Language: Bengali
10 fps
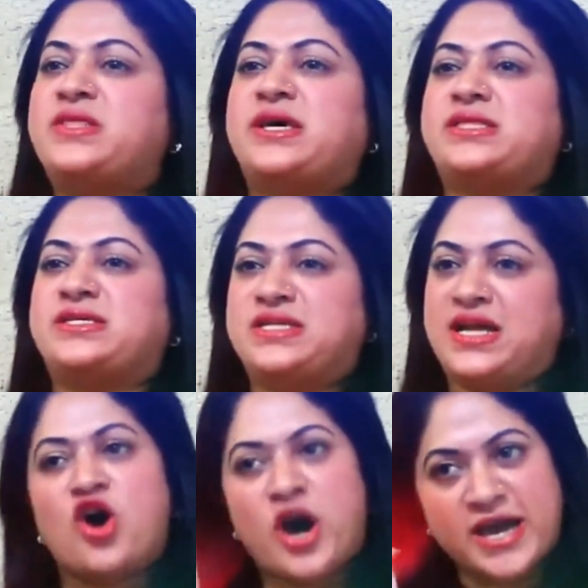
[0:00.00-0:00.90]
পিছনে
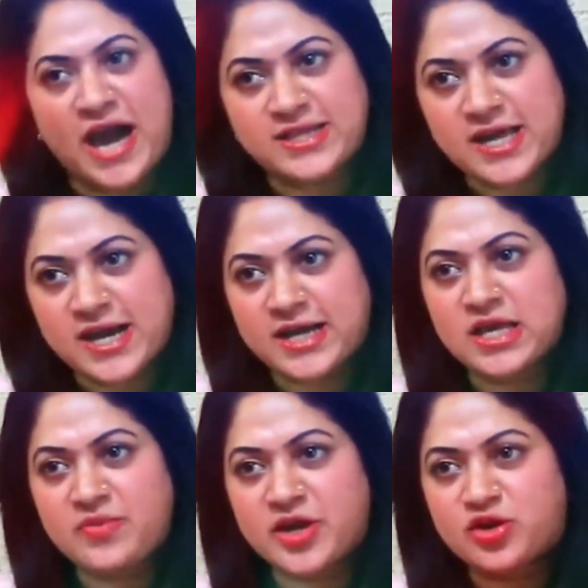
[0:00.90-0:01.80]
অবৈধ
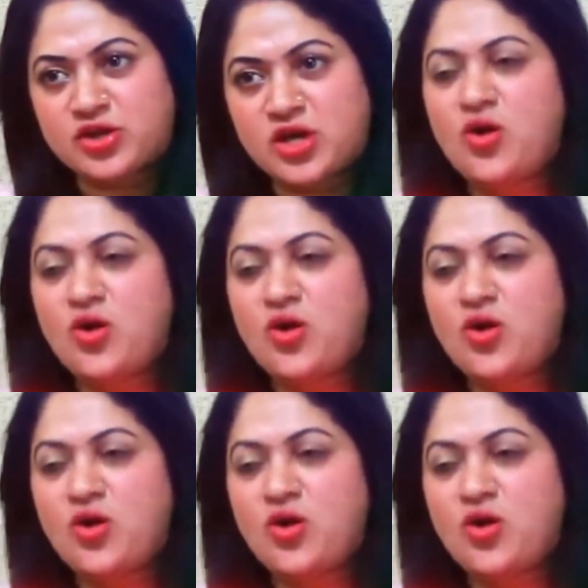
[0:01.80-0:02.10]
সম্পর্কে তথ্য